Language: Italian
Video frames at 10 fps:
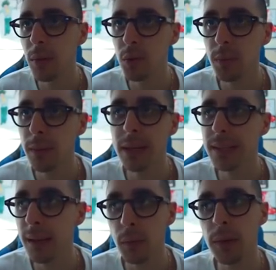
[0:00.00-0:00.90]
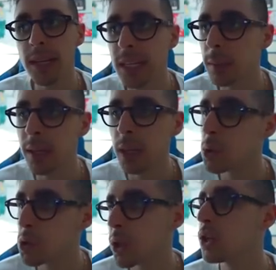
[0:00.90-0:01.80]
molto belli e tranquilli anche perché a
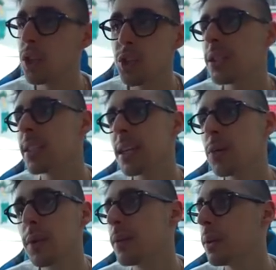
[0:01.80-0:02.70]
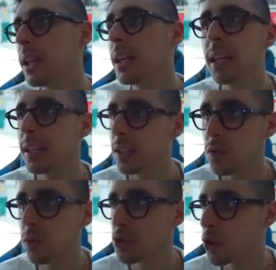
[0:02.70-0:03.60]
quest'ora c'è gente tranquilla, quindi
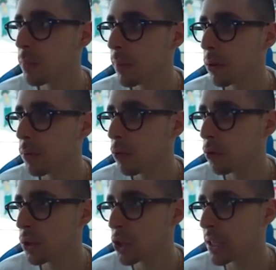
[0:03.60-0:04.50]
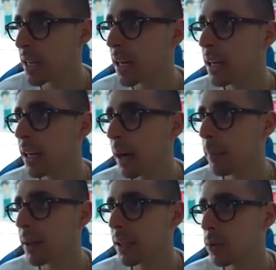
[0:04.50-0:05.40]
nessuno ci rompe con foto eccetera, a
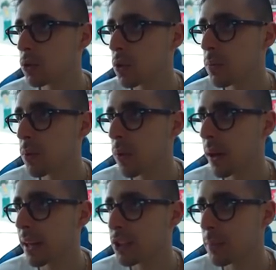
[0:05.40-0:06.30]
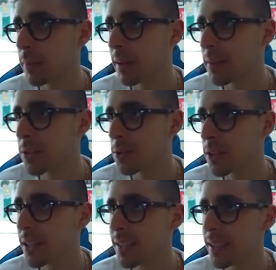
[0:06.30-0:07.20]
parte questo tipo qua che ci ha appena visto.
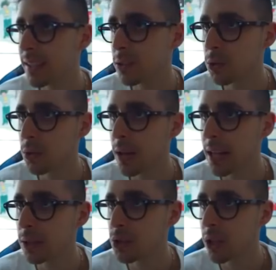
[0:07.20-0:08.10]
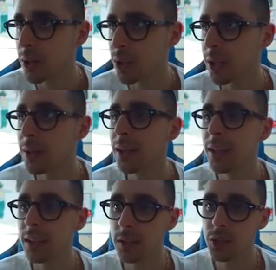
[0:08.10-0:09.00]
Sì, sì, sono Ronaldo, ciao, ciao.
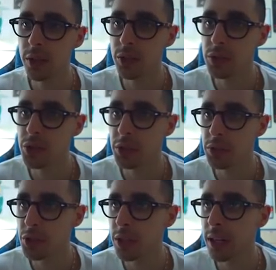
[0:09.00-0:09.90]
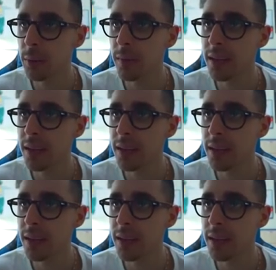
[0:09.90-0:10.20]
Già Giorgina, Giorgina vuoi